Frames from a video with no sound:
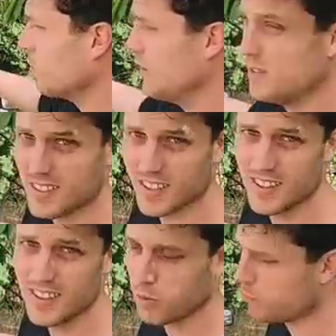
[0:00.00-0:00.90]
des vitres
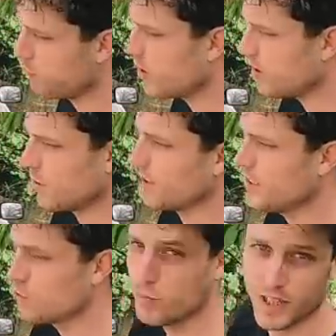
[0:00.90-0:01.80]
pour pouvoir après
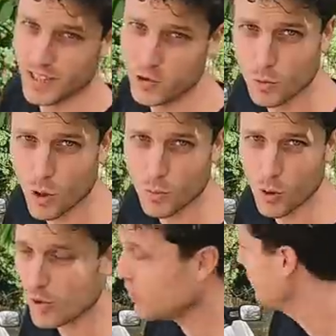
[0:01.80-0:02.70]
découper les rideaux
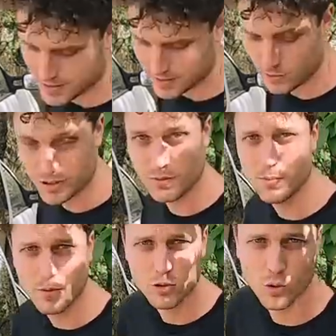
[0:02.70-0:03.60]
proprement. Si vous aimez
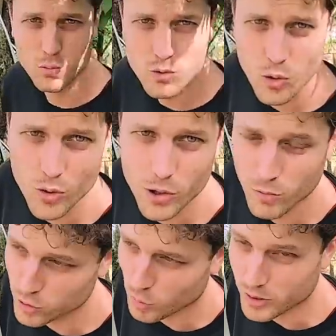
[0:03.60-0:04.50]
pas votre boulot et que
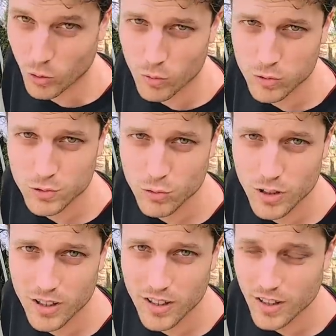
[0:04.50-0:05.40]
votre patron vous
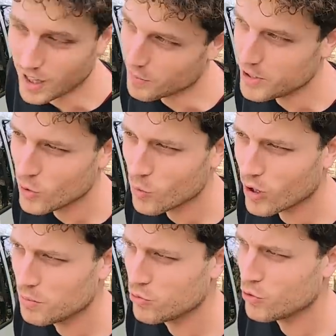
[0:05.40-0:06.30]
saoule, amenez-le
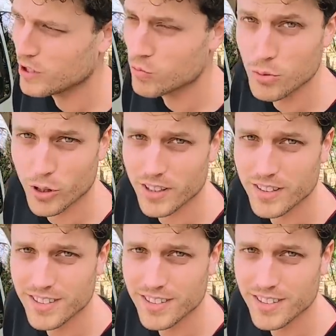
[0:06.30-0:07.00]
moi et puis je le découperai.